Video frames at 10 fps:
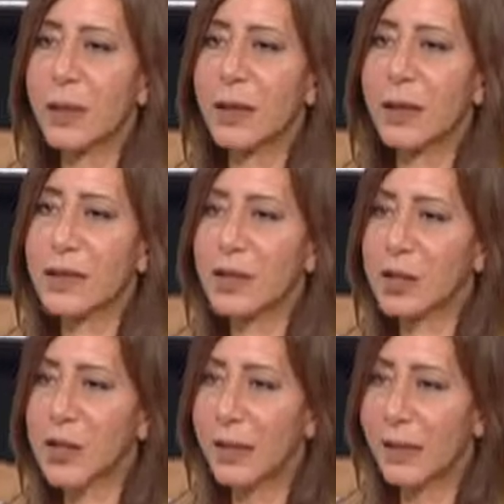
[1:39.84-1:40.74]

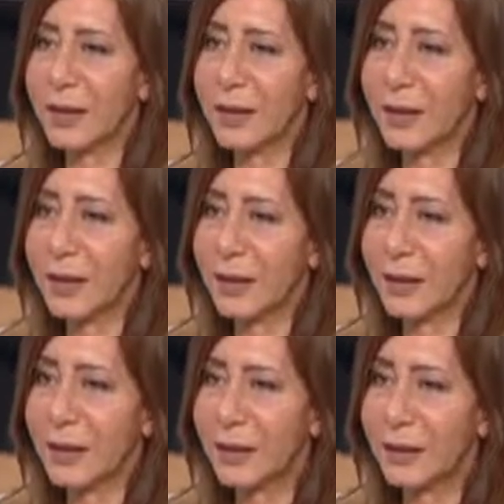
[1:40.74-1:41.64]
واستشاري
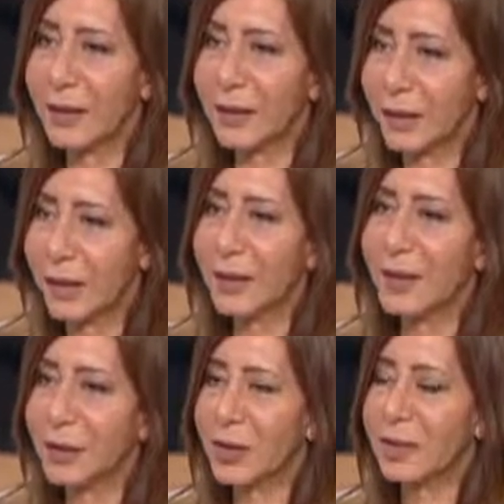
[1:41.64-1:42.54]
آه
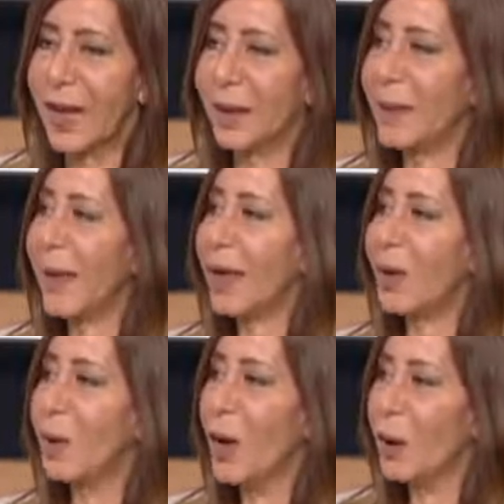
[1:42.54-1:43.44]
إدارة
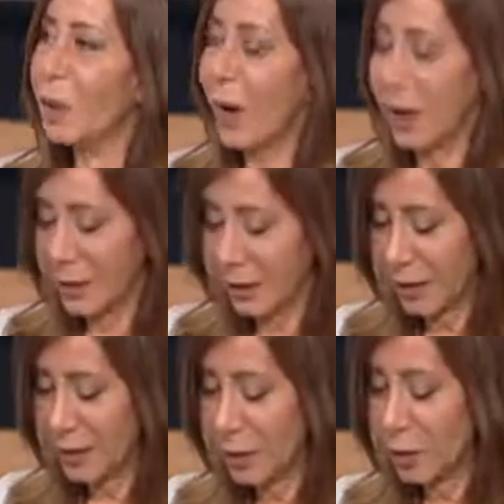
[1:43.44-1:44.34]
أعمال
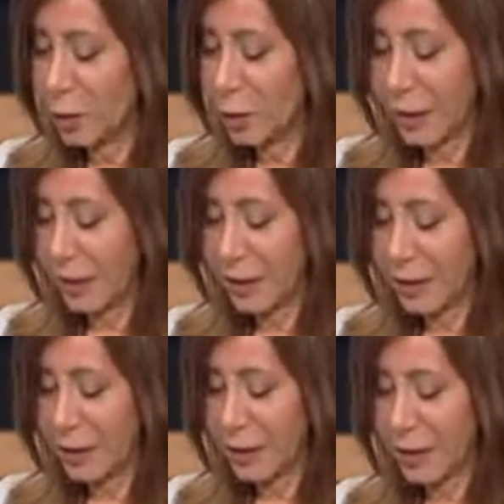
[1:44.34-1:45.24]
وحضرتك برضو
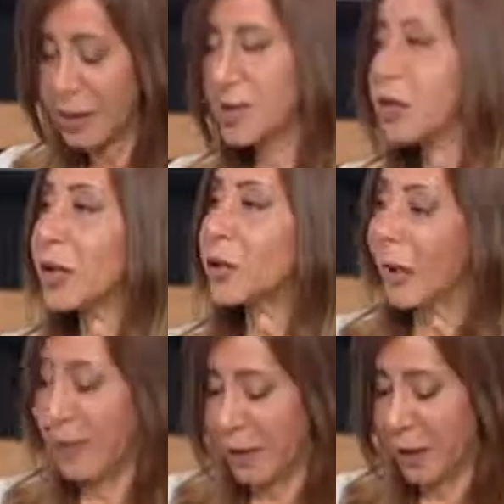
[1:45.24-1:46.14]
التايتل استشاري
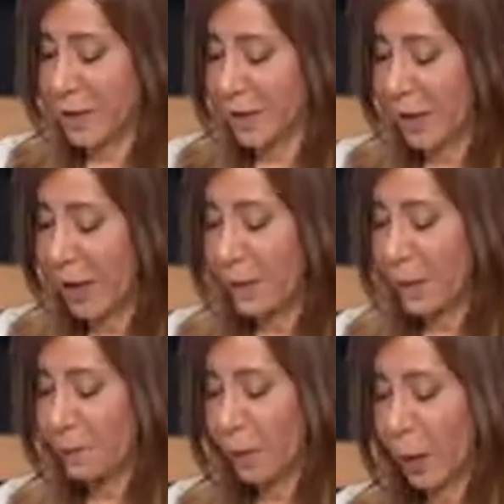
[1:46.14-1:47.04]
وخبير
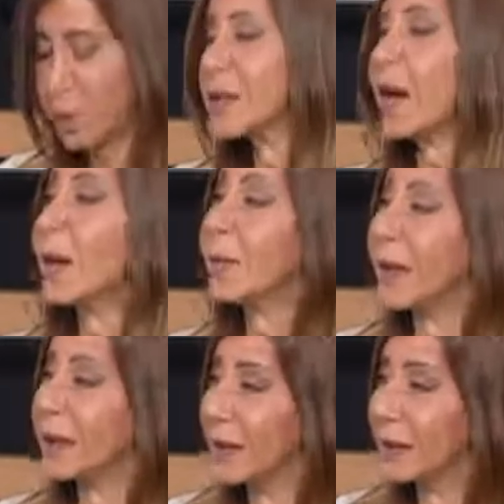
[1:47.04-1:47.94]
سلامة وصحة
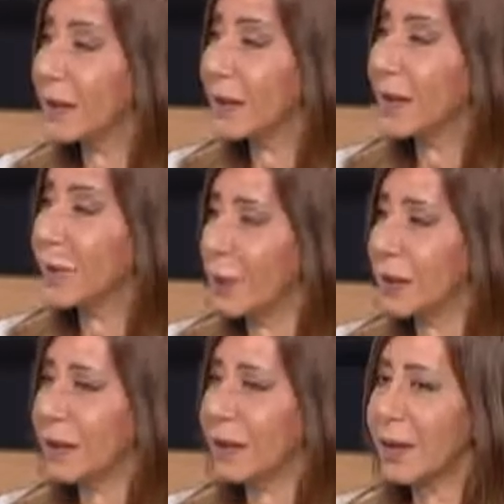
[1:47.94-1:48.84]
مهنية
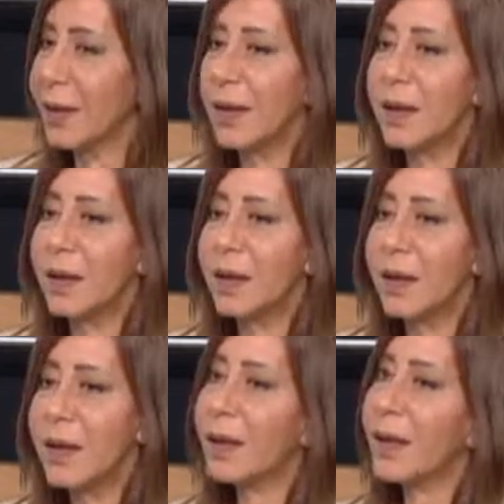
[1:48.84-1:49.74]
وإدارة
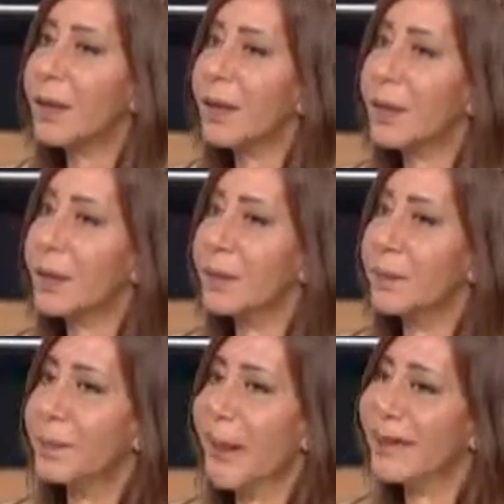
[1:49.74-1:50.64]
ايه العلاقه
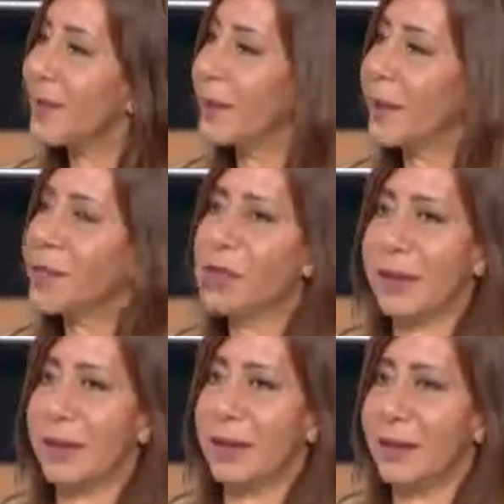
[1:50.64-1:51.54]
مع التنميه
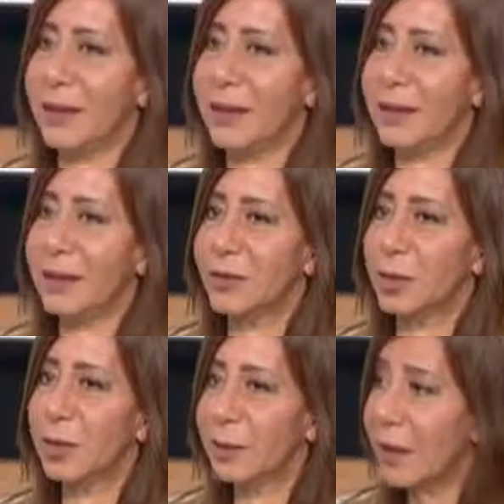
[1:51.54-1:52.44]
البشريه يعني
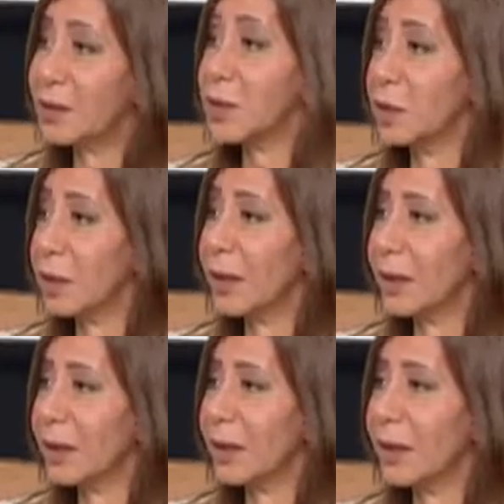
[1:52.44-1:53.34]
انتوا بتمارسوا
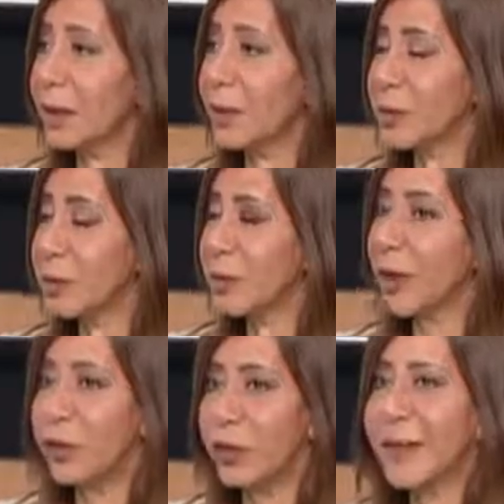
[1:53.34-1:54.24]
آه،
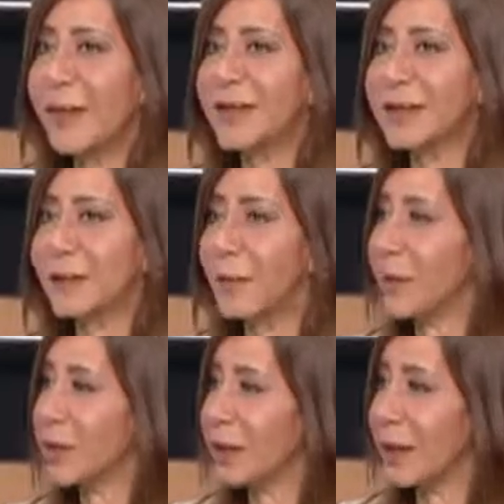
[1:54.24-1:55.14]
وبتشتغلوا في مجال التنميه
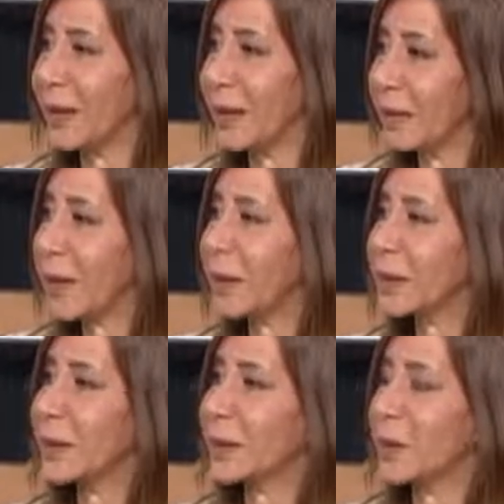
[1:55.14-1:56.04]
البشريه ابدا
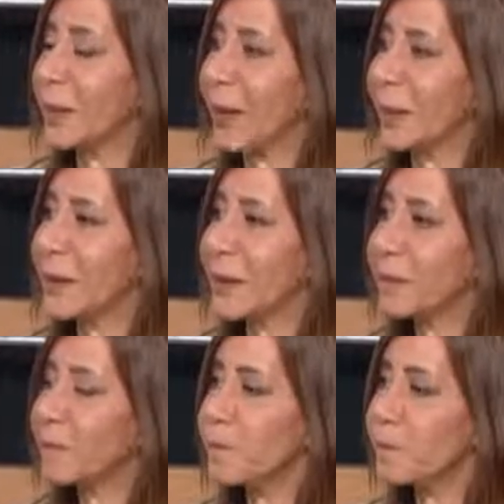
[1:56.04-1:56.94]
بحضرتك دكتور محمد
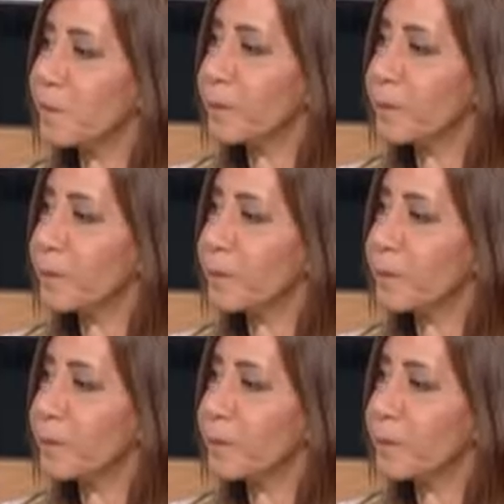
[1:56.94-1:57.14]
بص